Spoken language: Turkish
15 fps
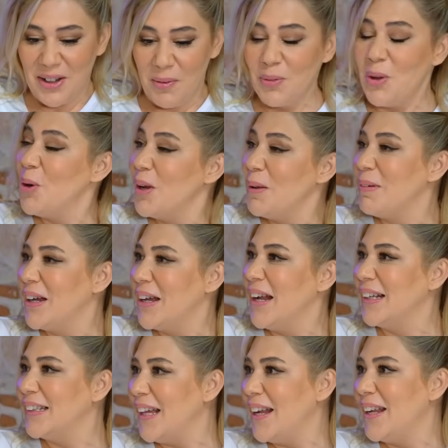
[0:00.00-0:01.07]
tam da öyle bir
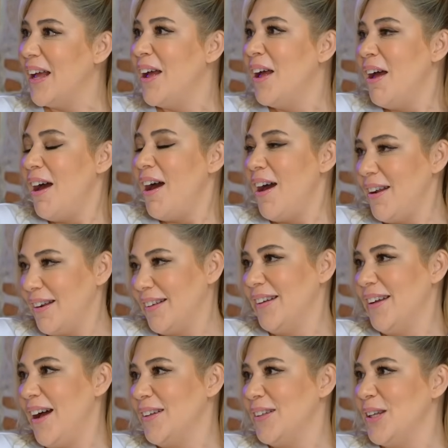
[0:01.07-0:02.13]
karakter ya. Her
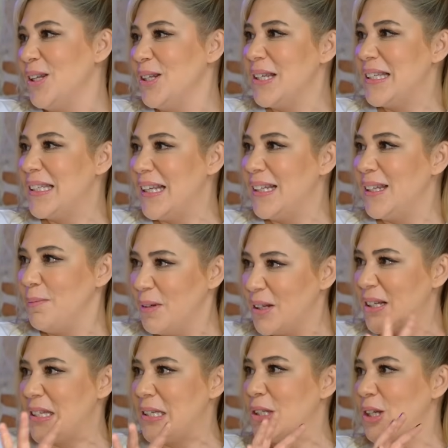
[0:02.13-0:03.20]
annenin evet. istediği bir
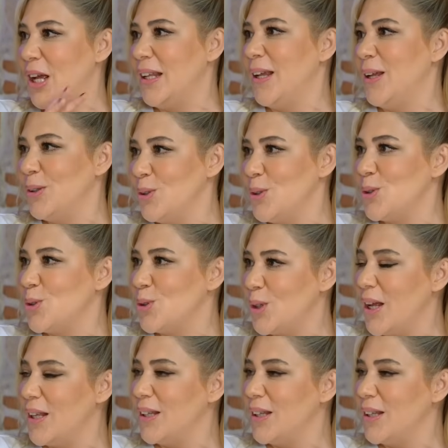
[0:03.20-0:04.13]
kızı canlandırıyorsun şu